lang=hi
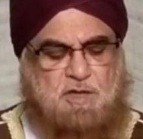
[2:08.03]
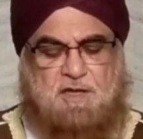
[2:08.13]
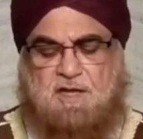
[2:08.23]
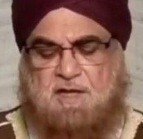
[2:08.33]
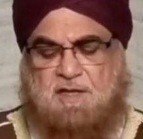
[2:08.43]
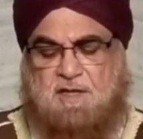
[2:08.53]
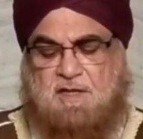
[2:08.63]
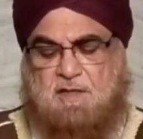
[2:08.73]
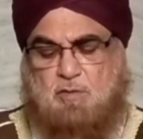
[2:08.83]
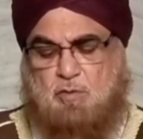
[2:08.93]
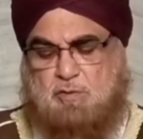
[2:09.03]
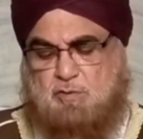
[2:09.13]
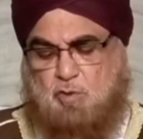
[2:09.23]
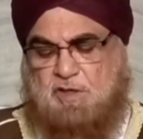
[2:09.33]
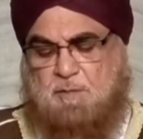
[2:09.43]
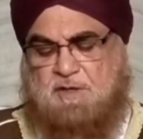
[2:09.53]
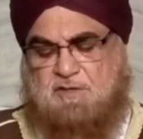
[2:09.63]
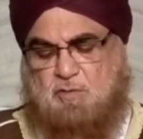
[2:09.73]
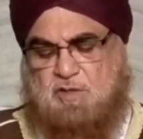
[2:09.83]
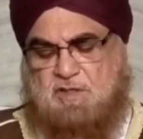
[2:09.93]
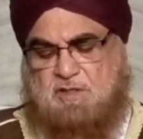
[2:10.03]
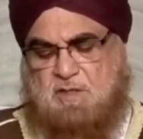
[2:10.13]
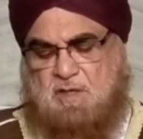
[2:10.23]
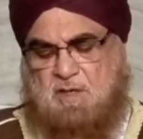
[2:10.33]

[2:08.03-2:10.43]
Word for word: तो यही कहेंगे कि जो छोटे बच्चों की